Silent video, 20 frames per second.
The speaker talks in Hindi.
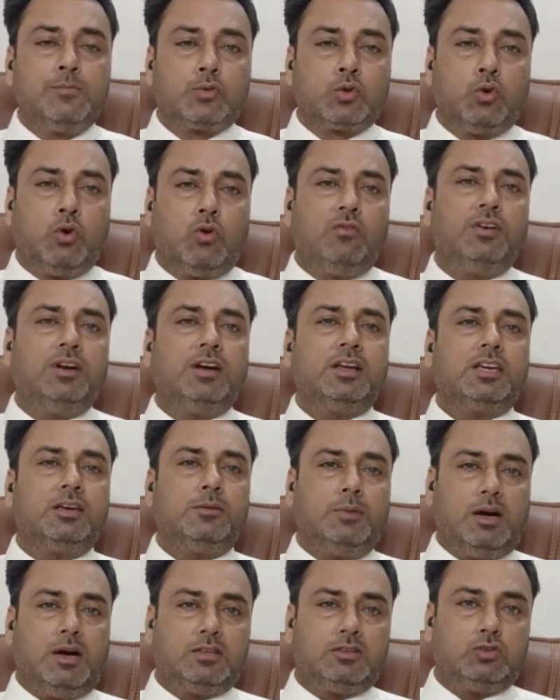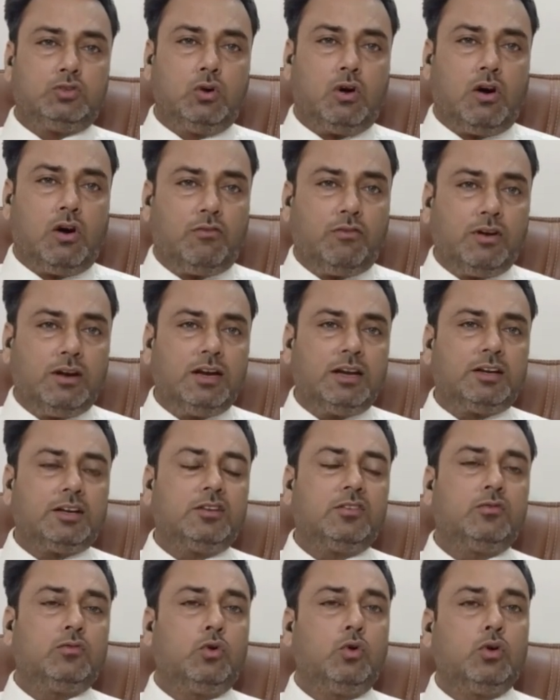कोविड के बाद जो ऑफर लेटर
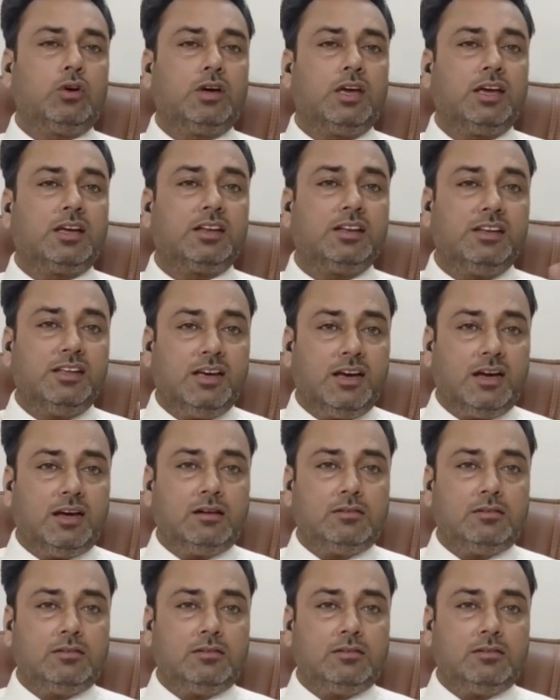रिवो का एक नया